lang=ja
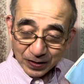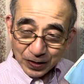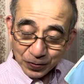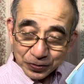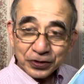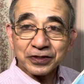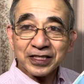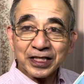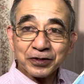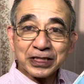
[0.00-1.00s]
今週
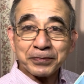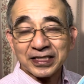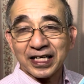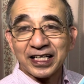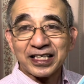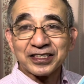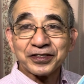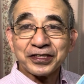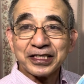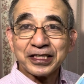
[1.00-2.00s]
スタートしました、えー、
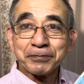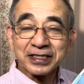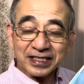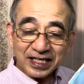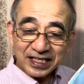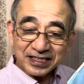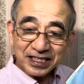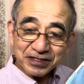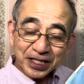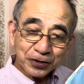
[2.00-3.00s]
梅雨入り真っ盛りで
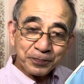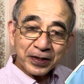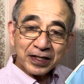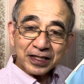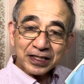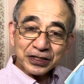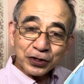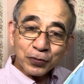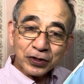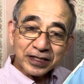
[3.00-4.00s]
すけど、えー、詩
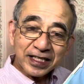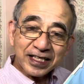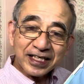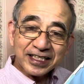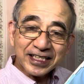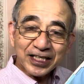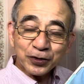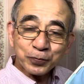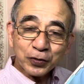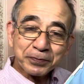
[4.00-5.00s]
を覚えていきたいと
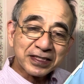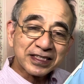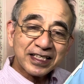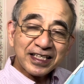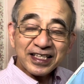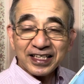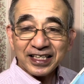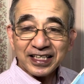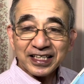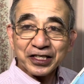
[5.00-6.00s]
思います、
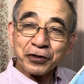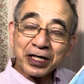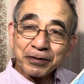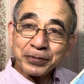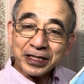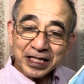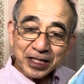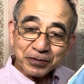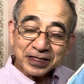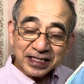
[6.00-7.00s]
えー、今日は
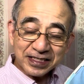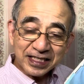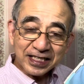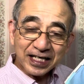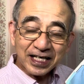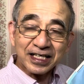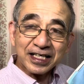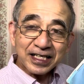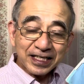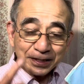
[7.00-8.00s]
ベテランの先生から、
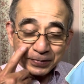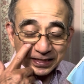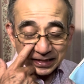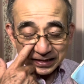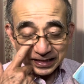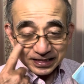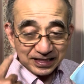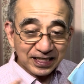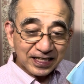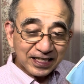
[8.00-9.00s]
えー、メッセージです
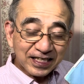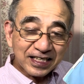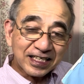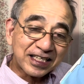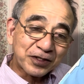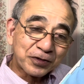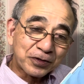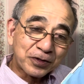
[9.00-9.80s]
ね、えー、この